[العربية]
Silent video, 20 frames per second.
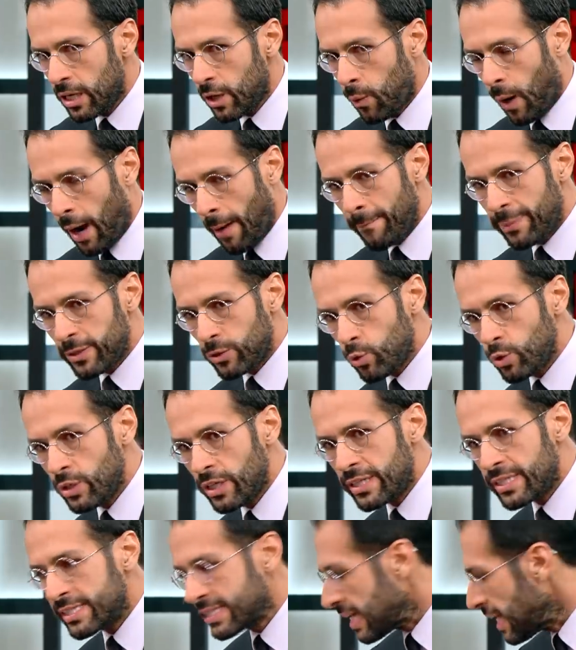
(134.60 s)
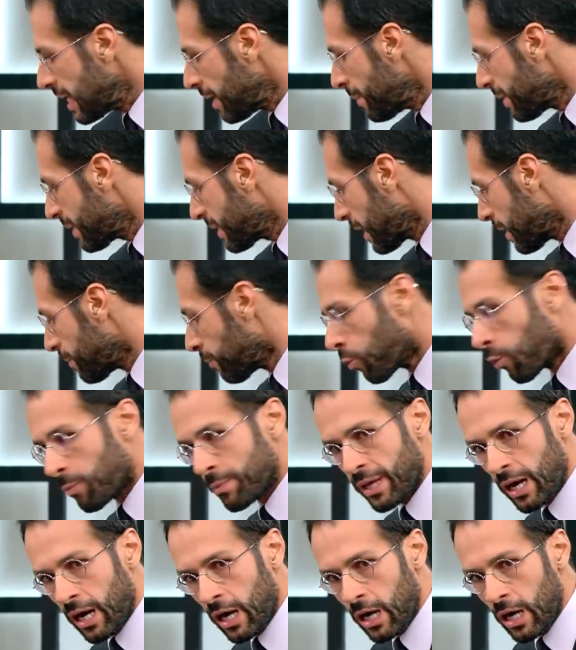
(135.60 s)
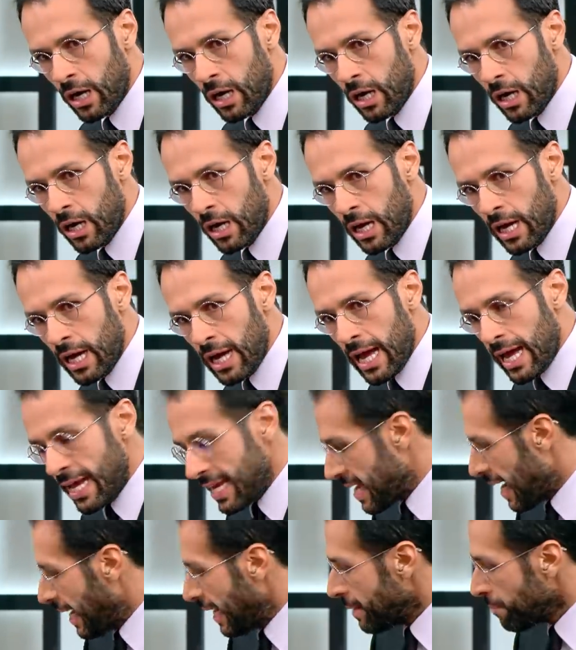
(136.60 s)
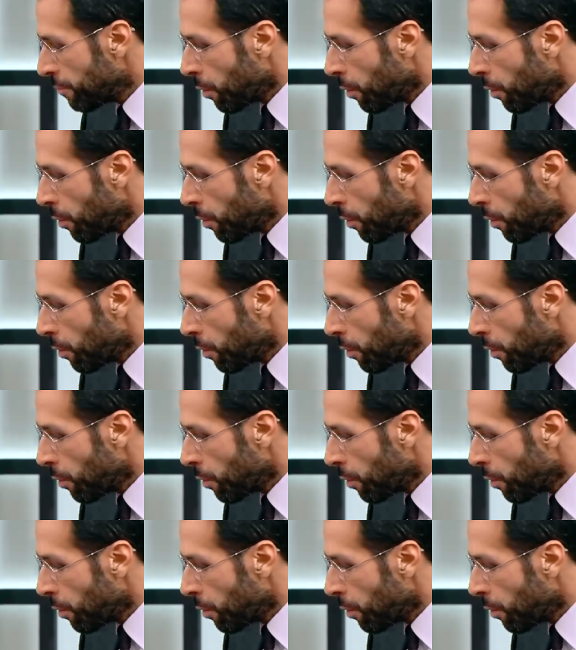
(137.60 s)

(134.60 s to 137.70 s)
وعم بتقولي رساله مثل الموميا مم. يعني